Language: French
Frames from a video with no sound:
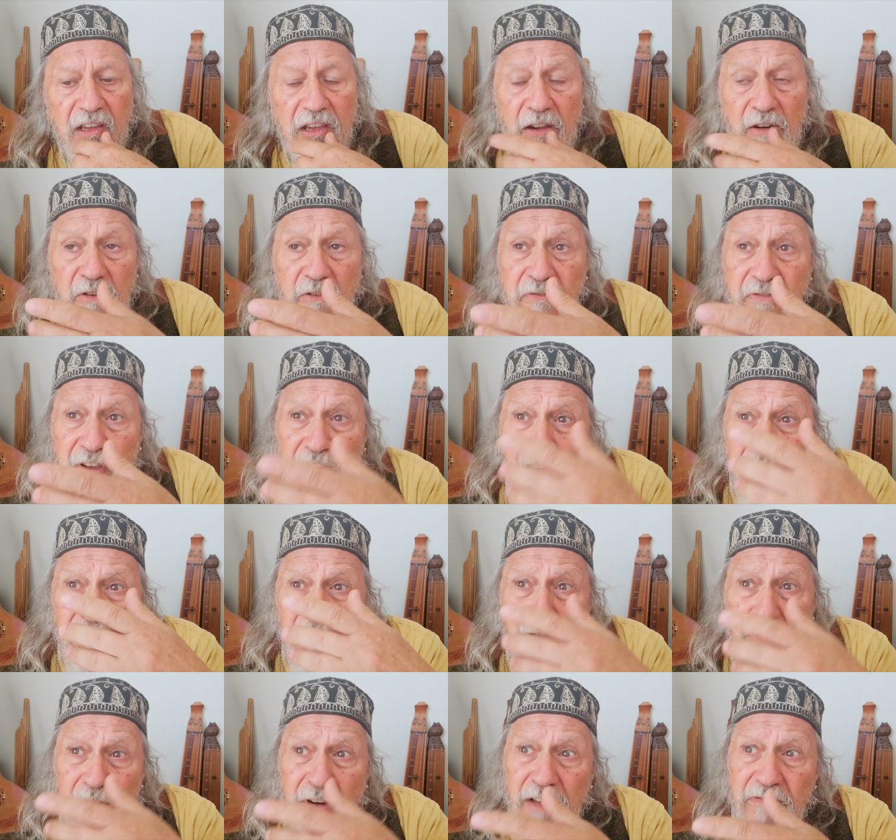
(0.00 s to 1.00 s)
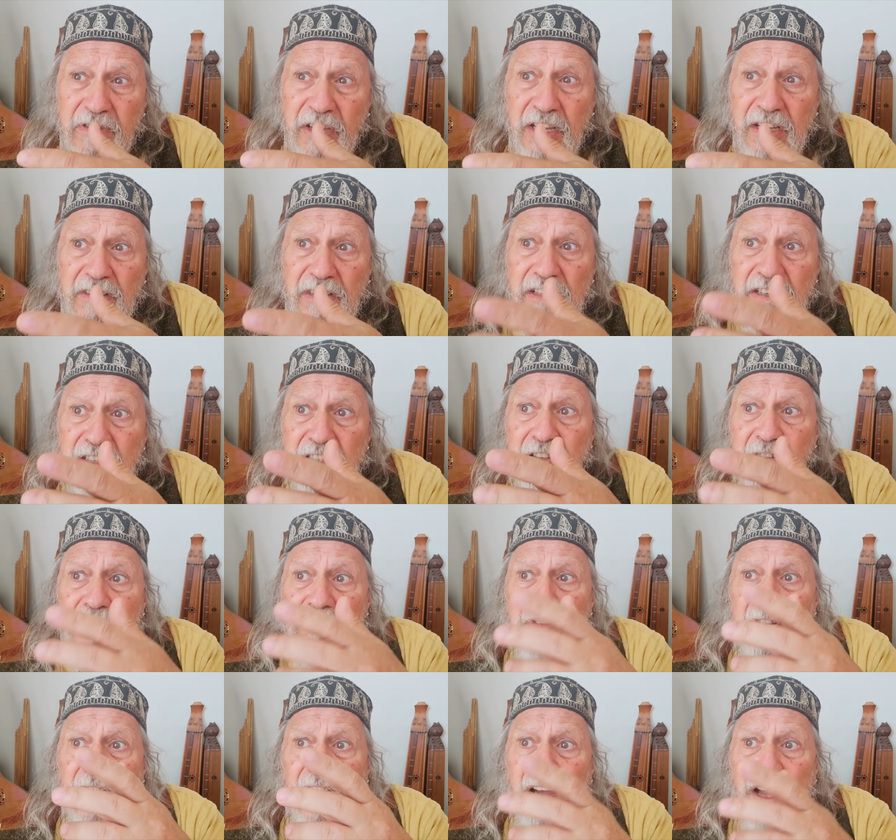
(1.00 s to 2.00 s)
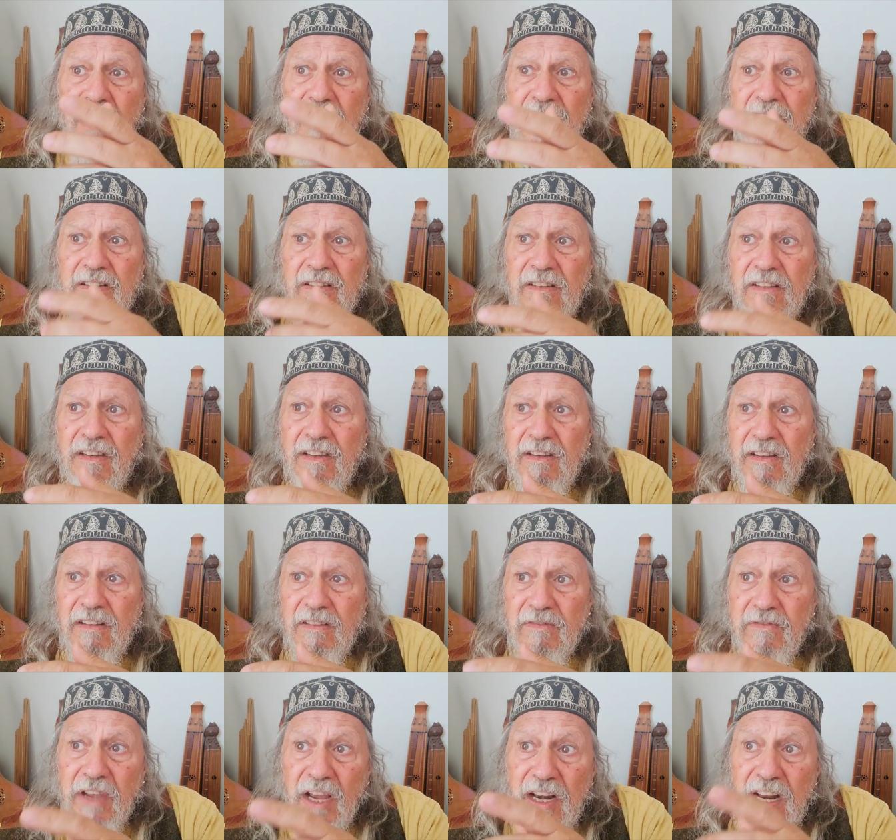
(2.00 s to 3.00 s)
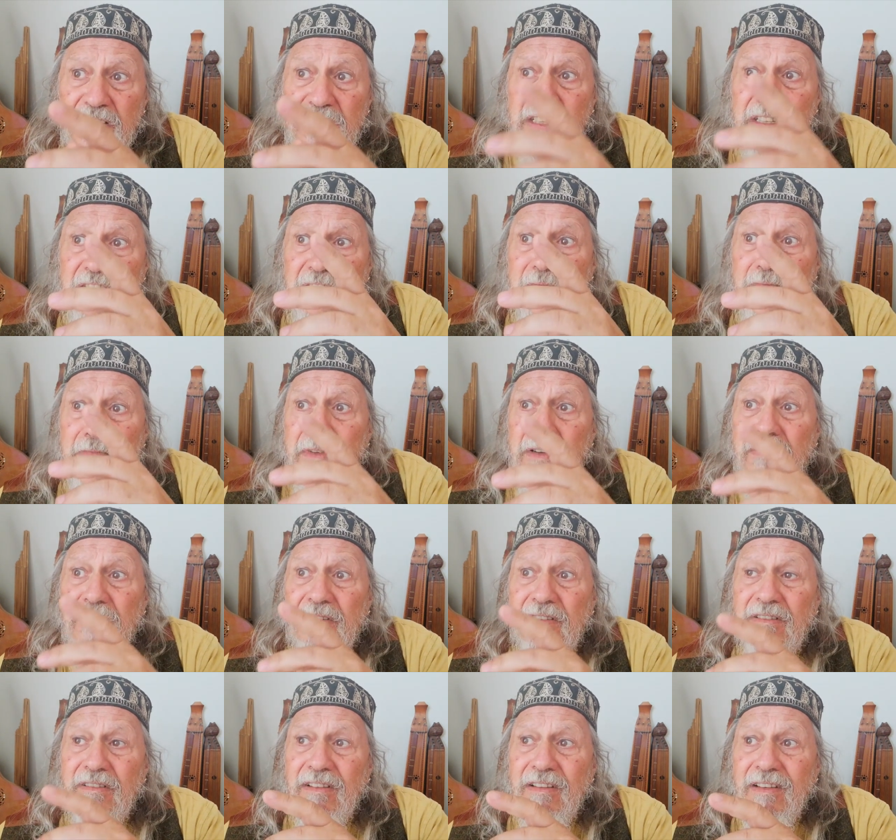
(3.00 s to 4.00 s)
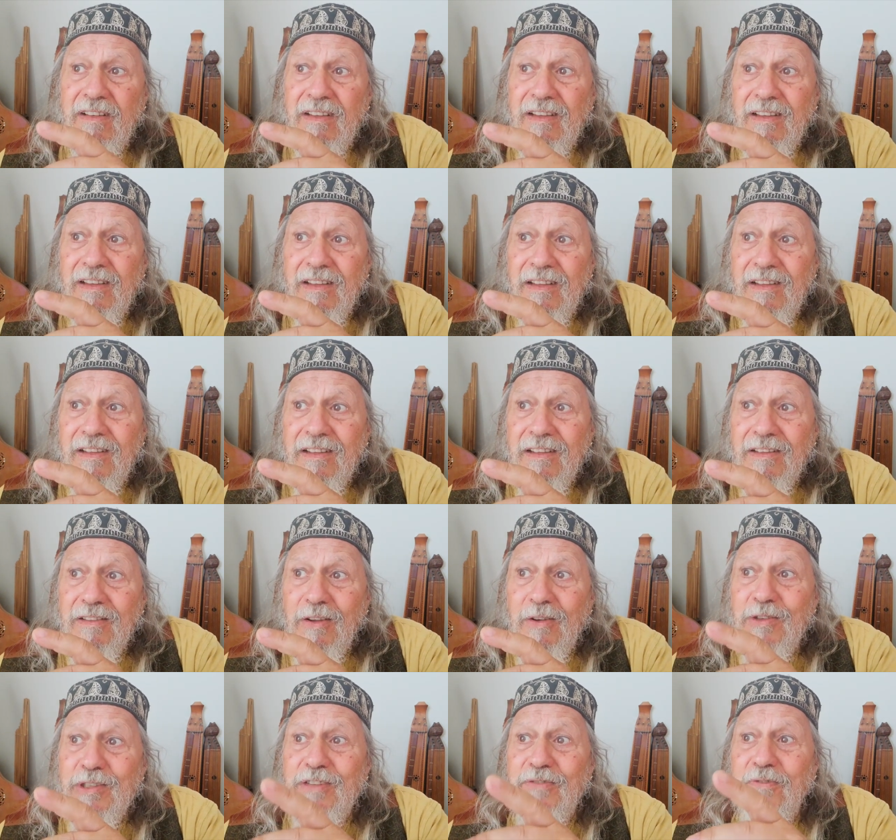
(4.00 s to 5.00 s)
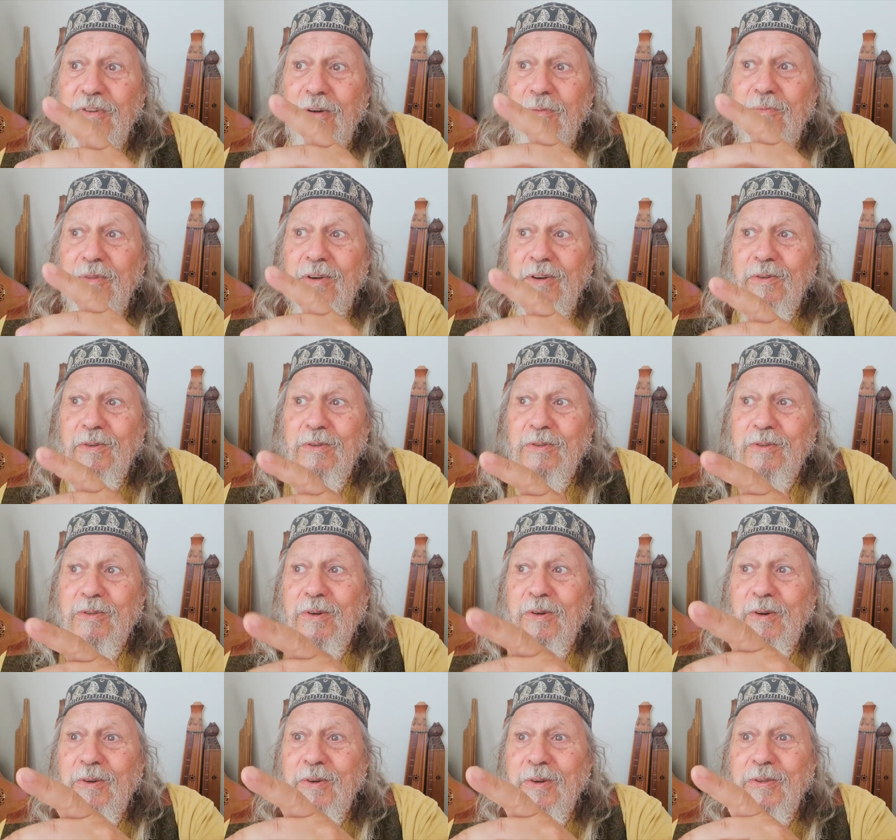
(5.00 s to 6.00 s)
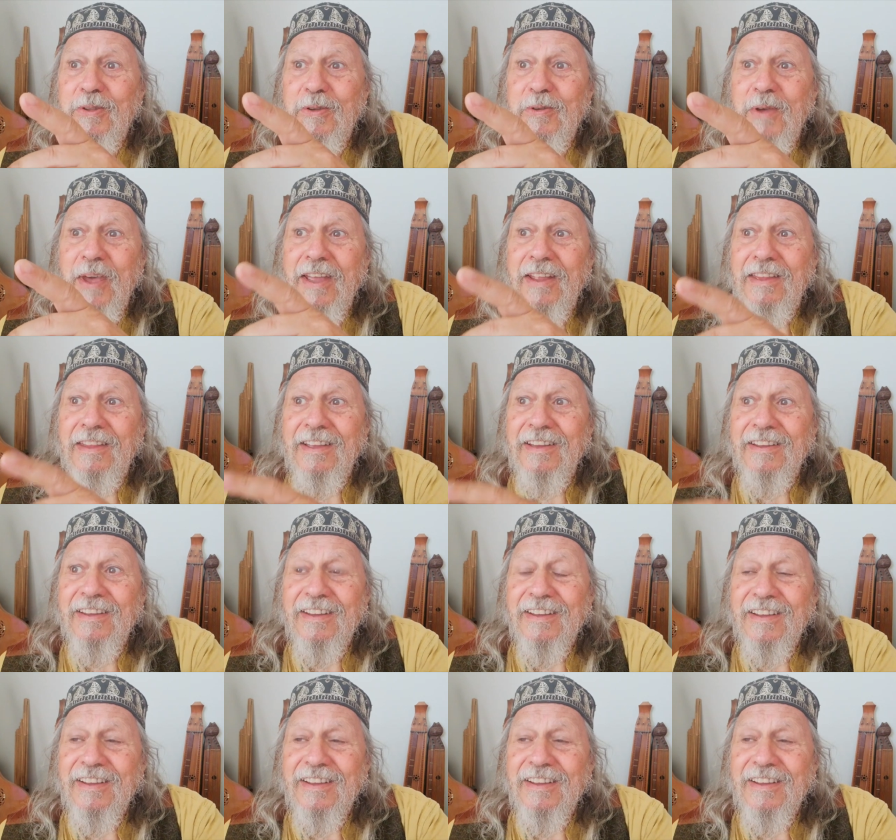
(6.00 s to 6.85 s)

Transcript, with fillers: Élevé de la vérité s'envola vers la cime, transformant le torrent de haine